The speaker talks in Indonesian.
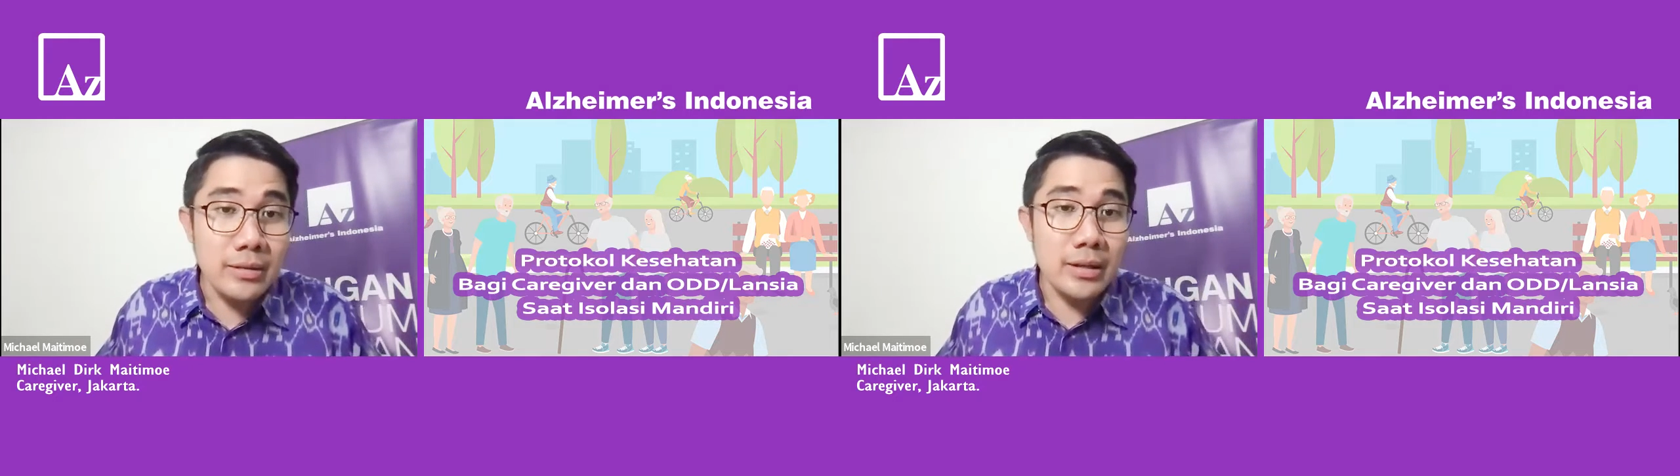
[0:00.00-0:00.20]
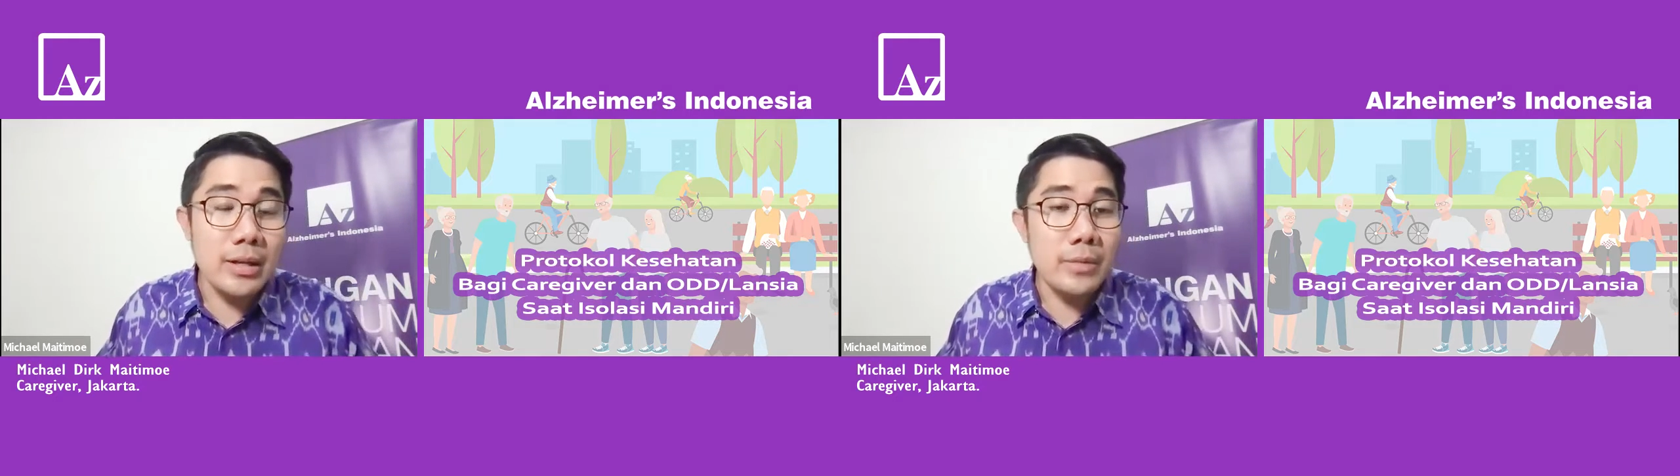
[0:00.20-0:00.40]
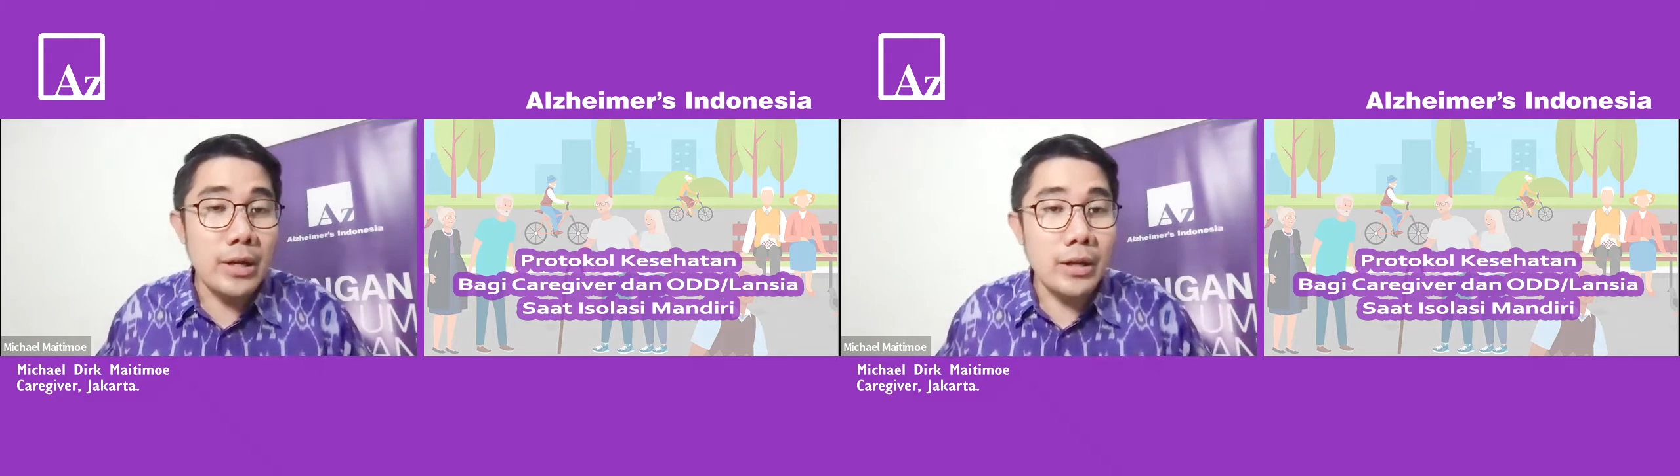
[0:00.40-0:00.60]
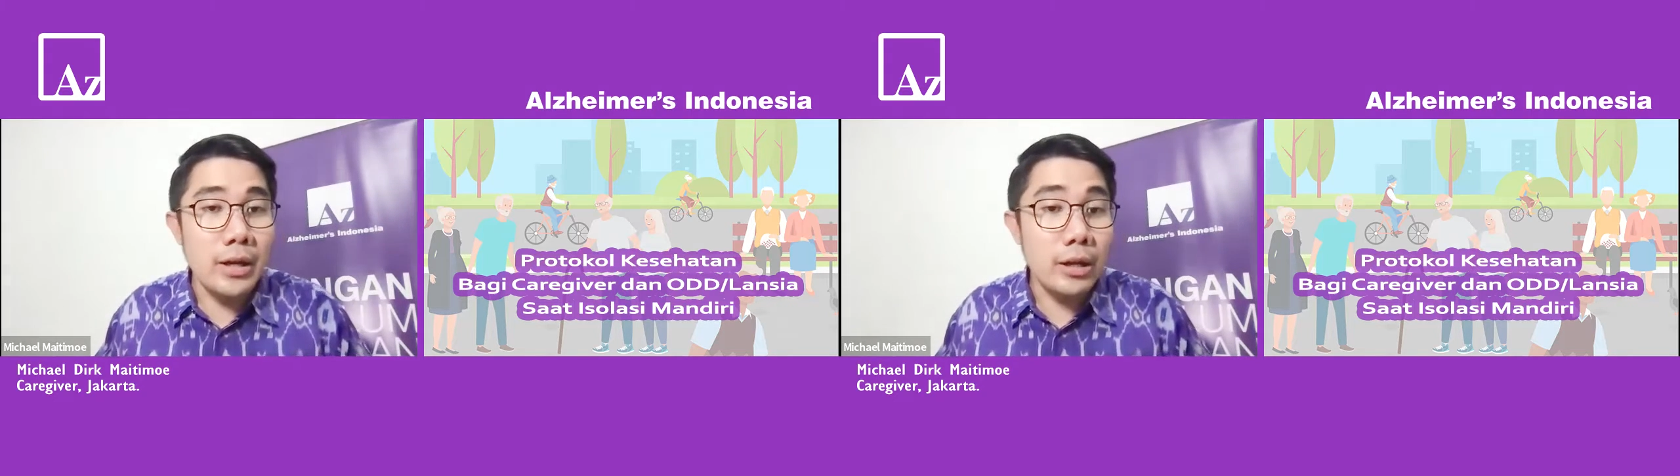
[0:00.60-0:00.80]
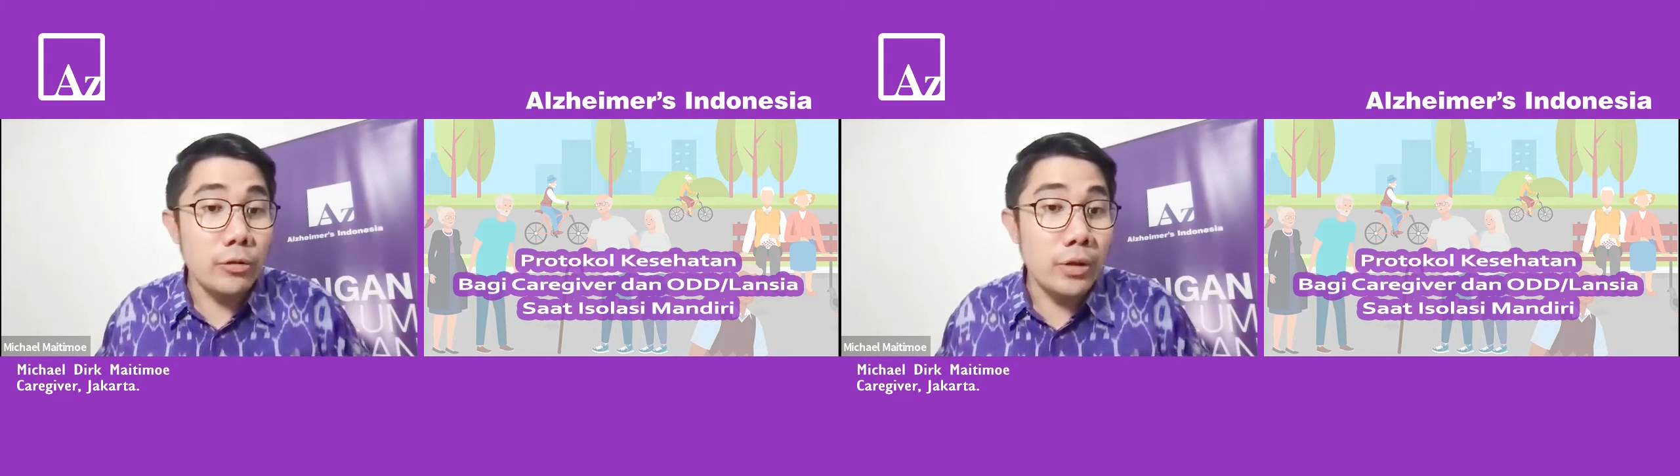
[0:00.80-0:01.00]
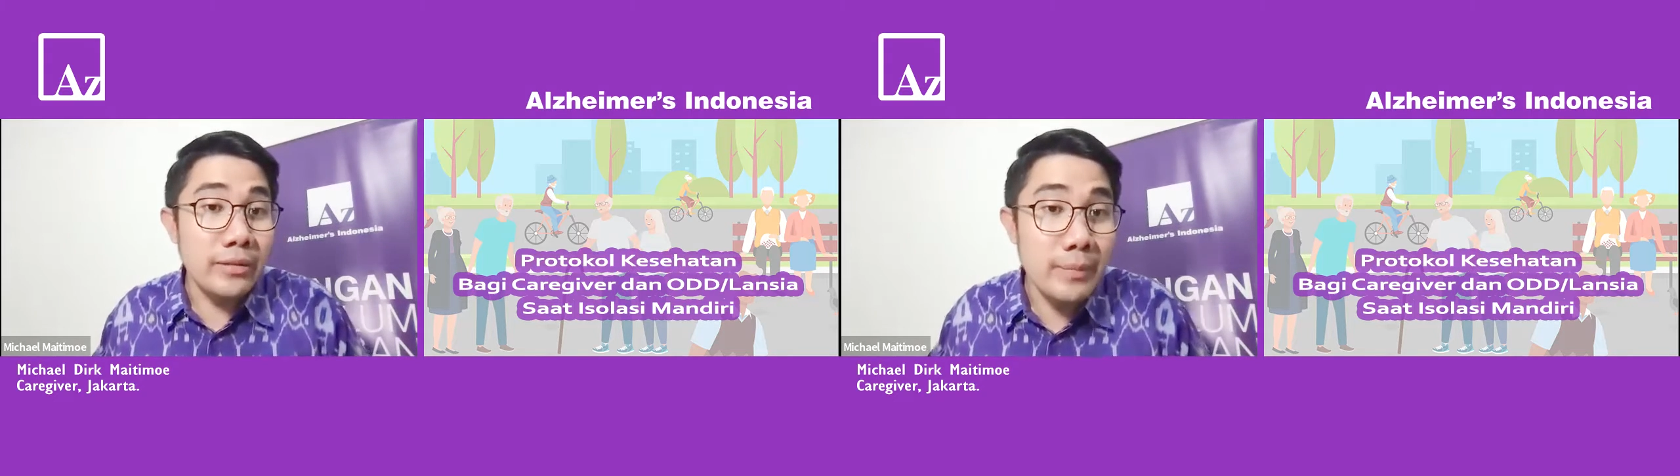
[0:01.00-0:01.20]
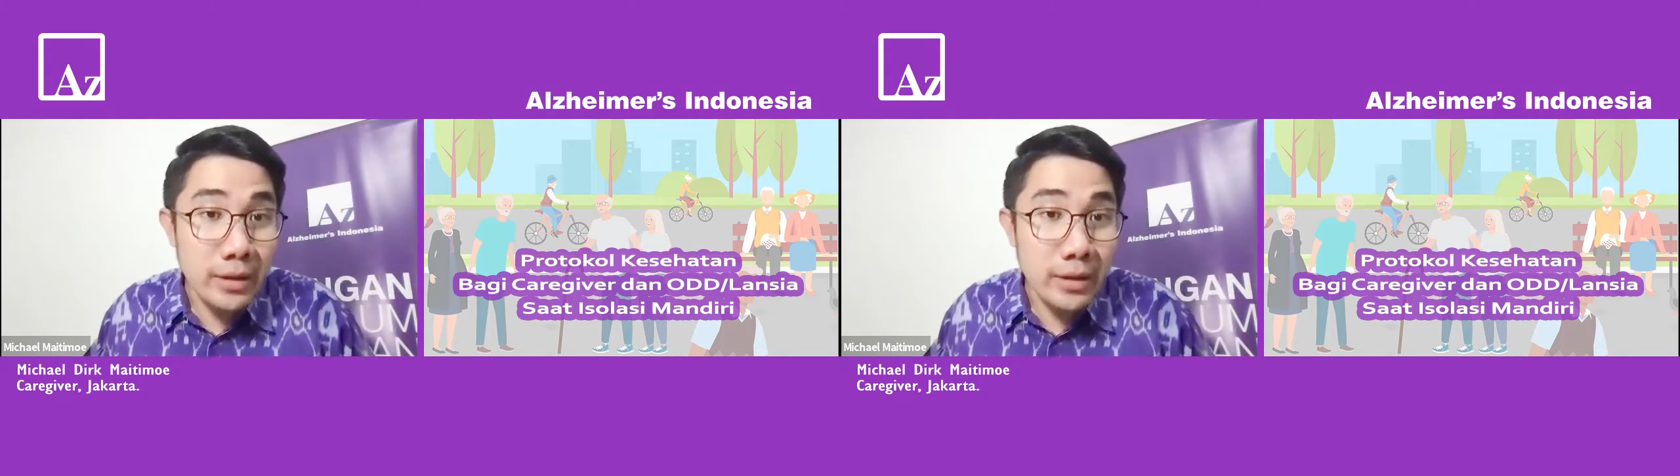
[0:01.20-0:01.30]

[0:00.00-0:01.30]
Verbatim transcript: Jadi mereka isolasi